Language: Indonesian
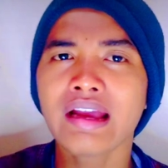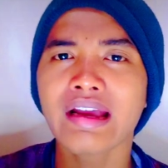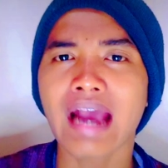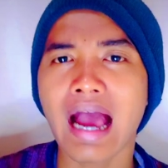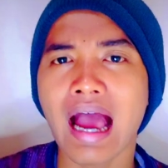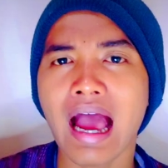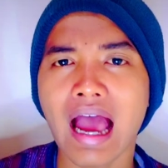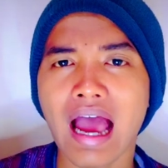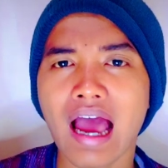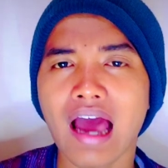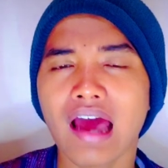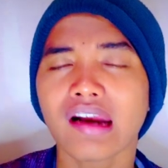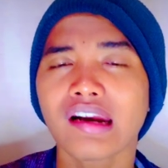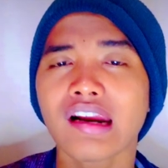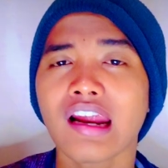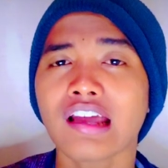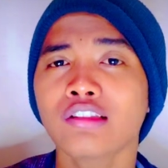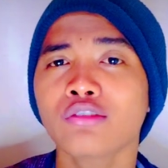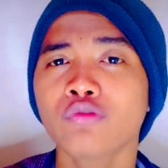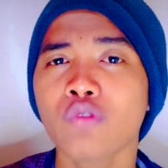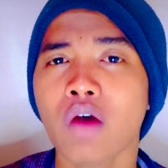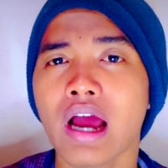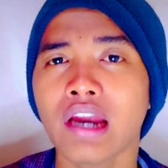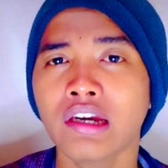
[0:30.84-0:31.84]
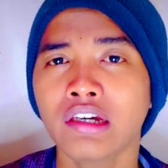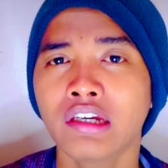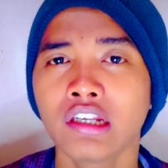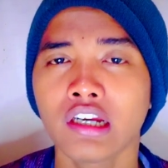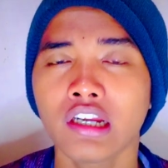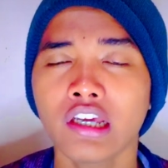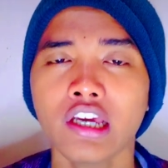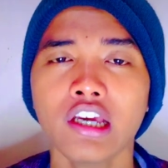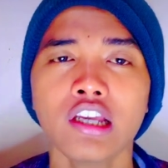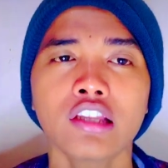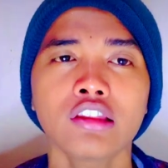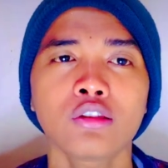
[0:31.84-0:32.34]
Kak, Ratu
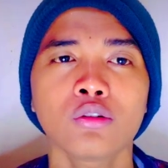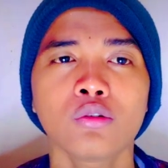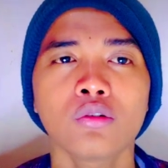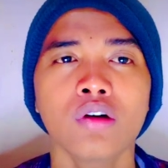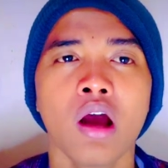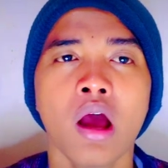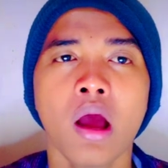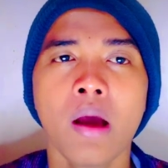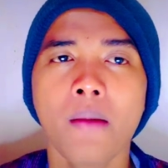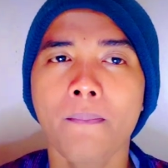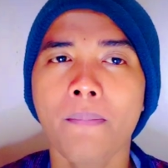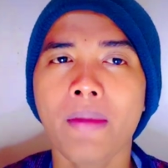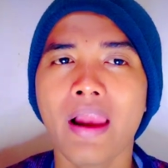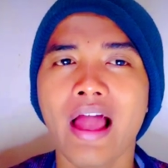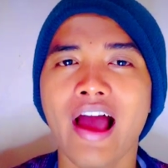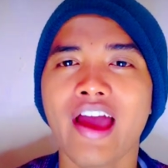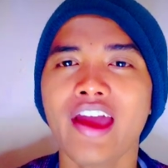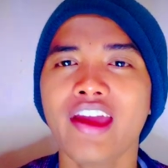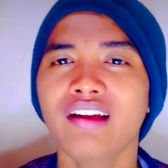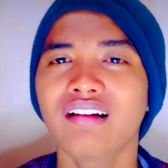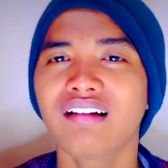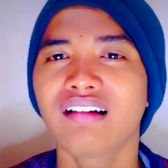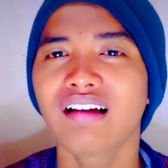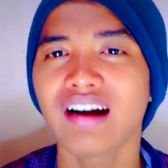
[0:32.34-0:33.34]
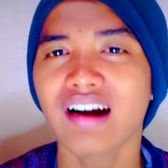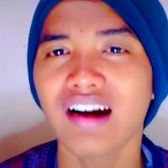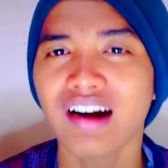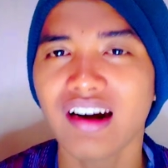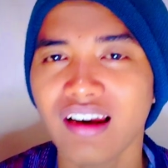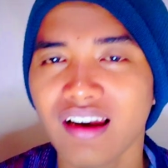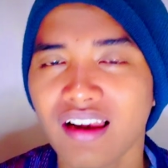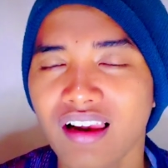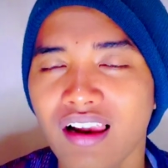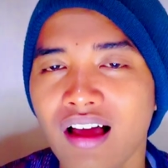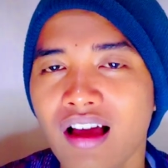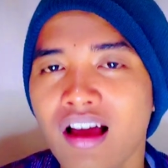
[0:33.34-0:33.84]
Adil itu
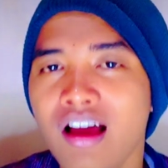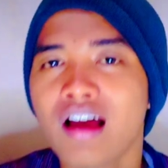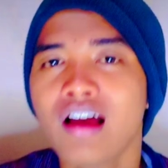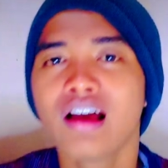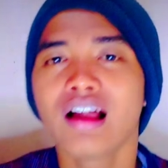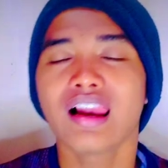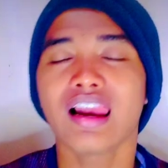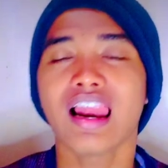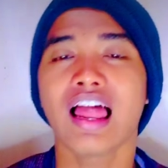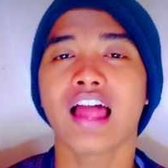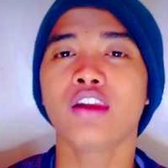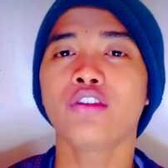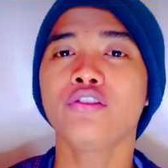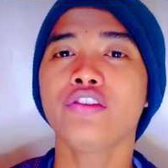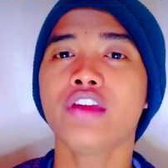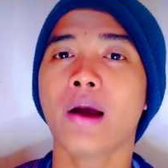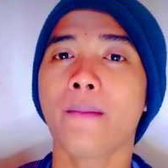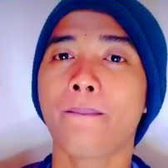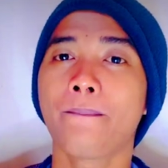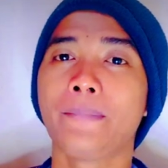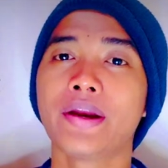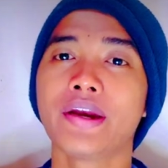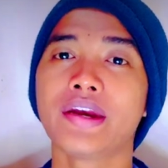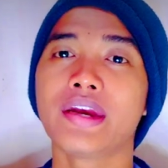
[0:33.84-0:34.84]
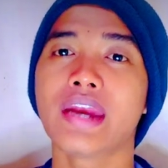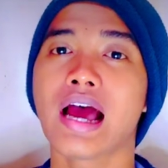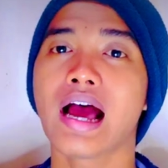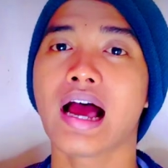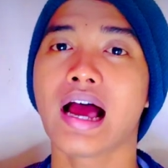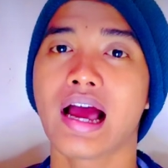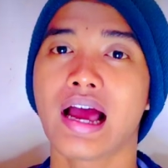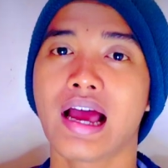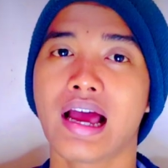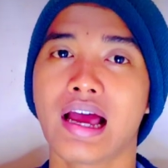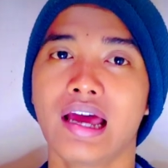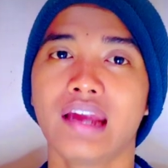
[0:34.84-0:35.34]
playgirl. Lalu yang
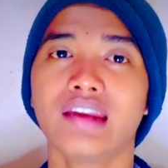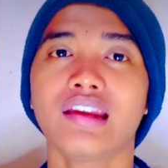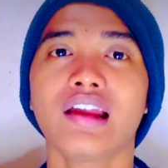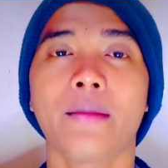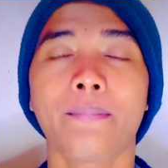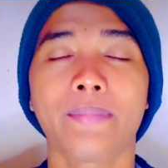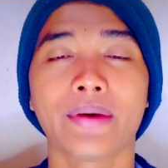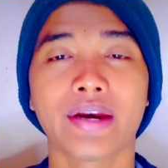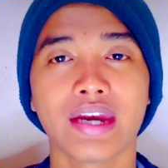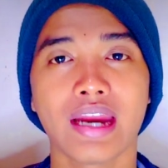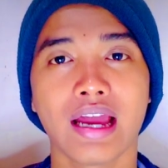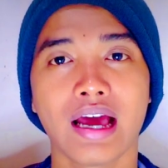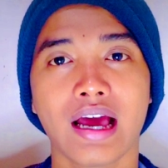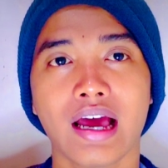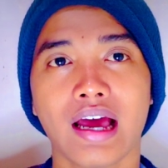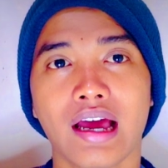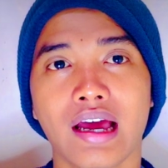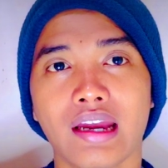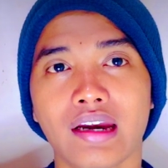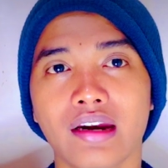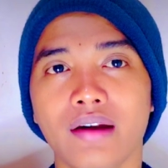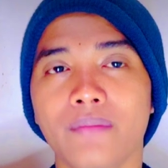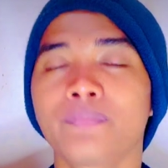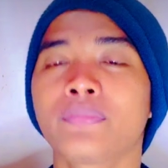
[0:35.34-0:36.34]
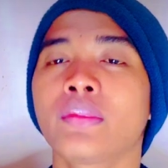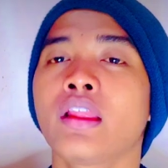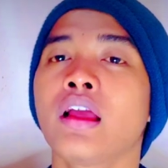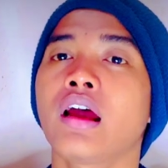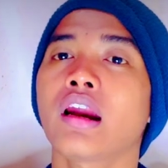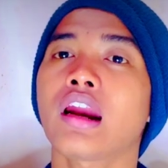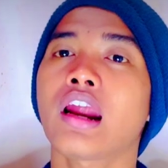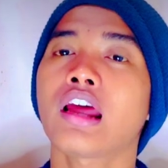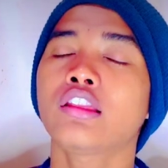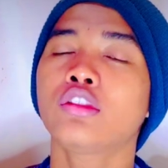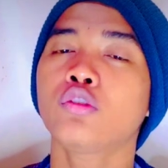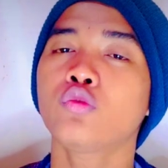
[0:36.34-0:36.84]
benar, yang benar,
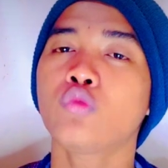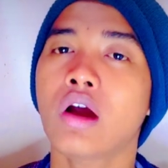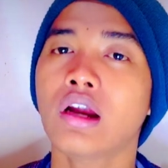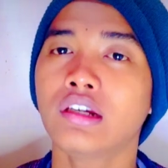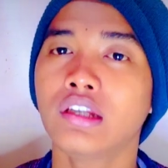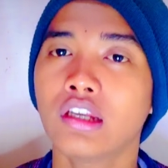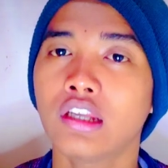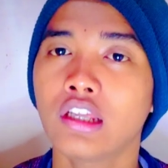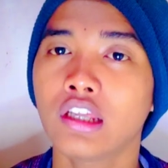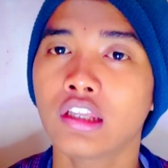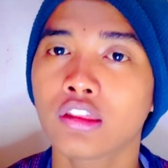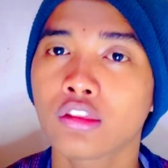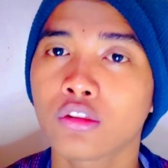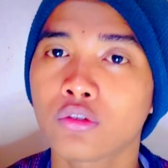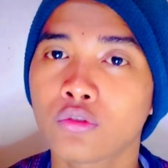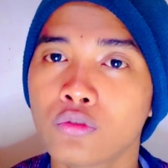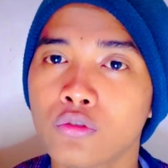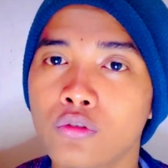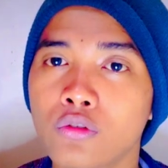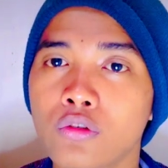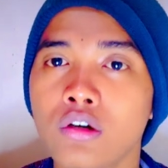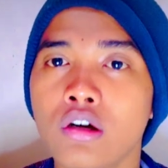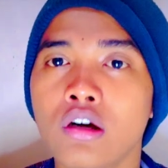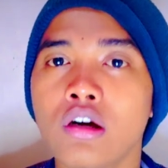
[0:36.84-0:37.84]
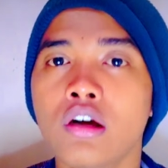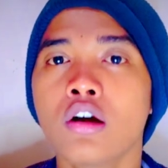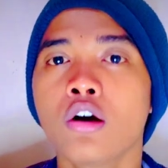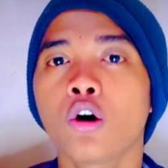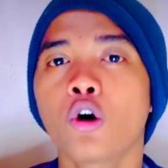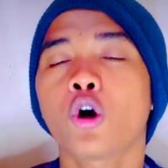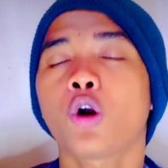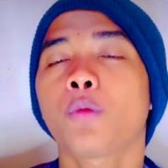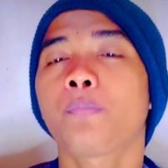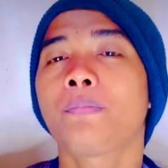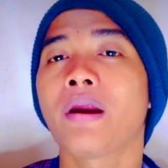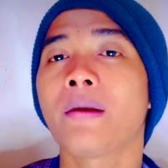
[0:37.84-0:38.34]
Ratu Adil itu
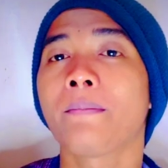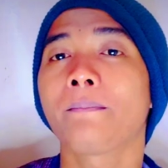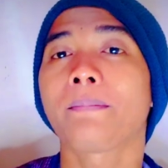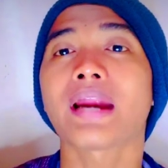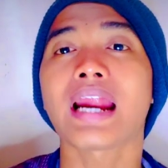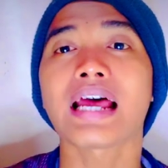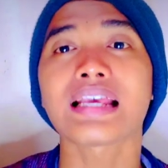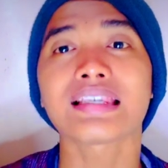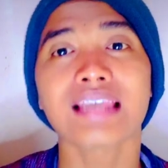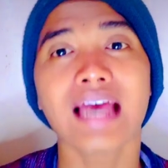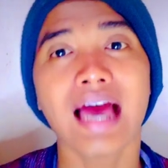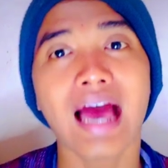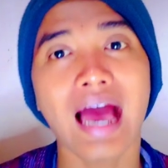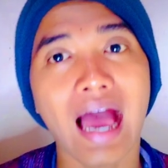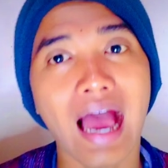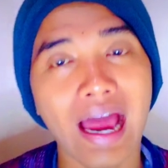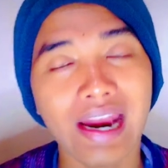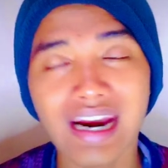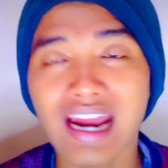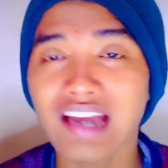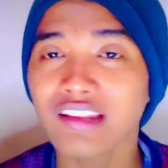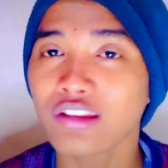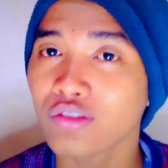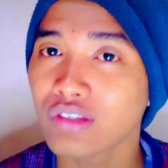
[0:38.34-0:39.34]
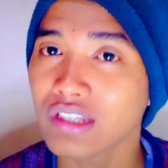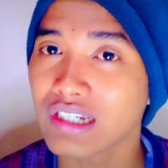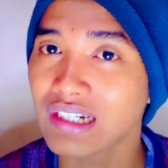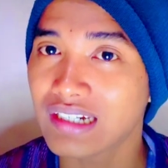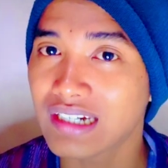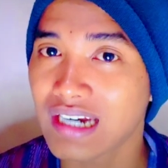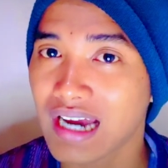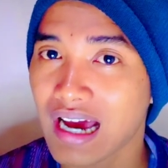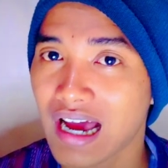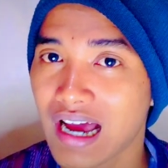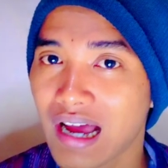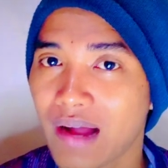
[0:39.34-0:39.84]
korban perasaan atau
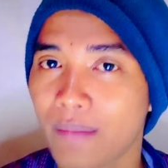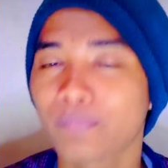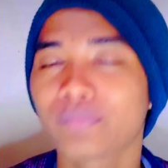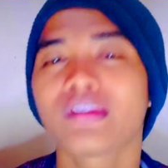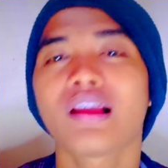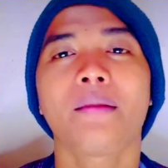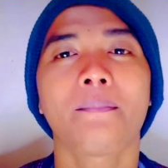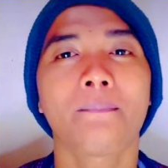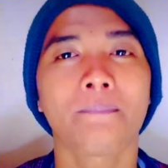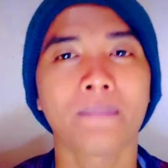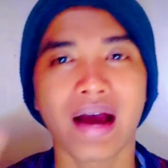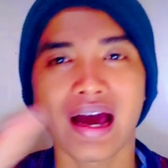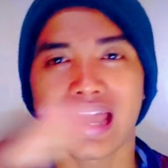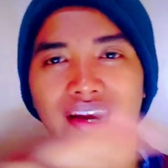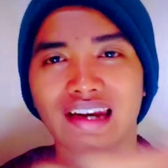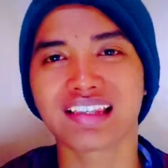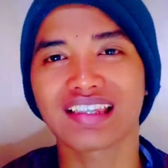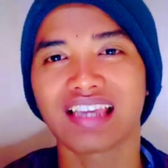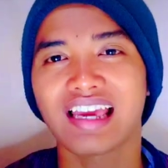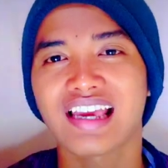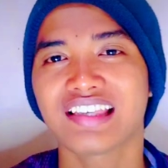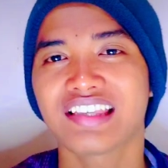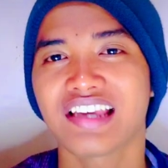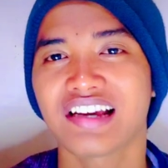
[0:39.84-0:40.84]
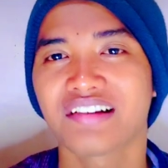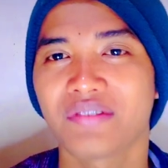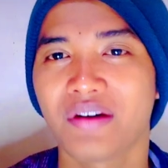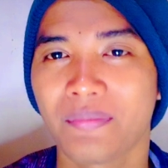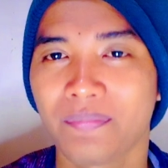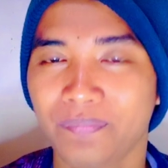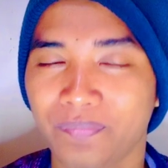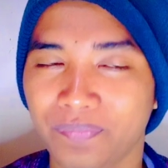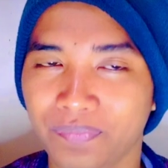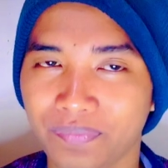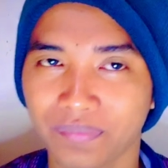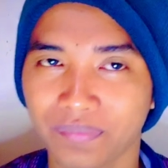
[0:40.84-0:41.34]
tidak? Mari saya jawab.